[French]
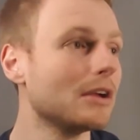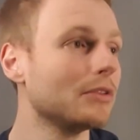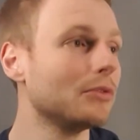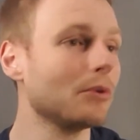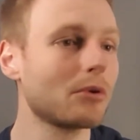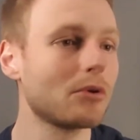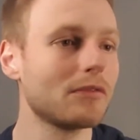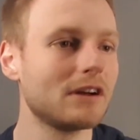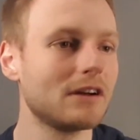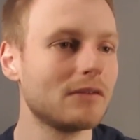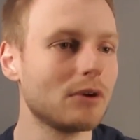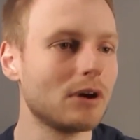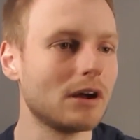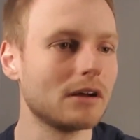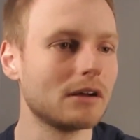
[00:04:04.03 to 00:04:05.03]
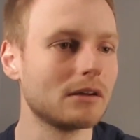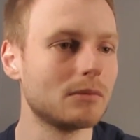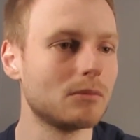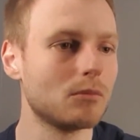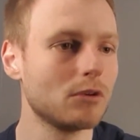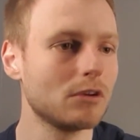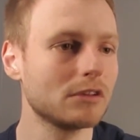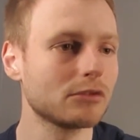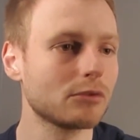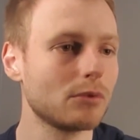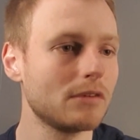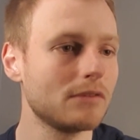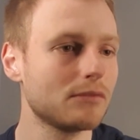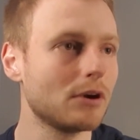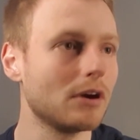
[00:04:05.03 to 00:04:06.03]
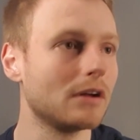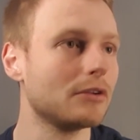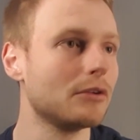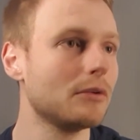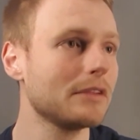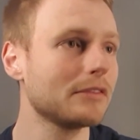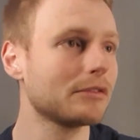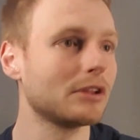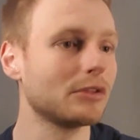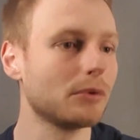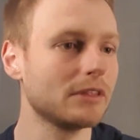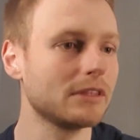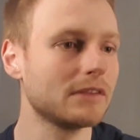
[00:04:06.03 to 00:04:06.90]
Donc on va avoir moins 3 fois le x de la droite,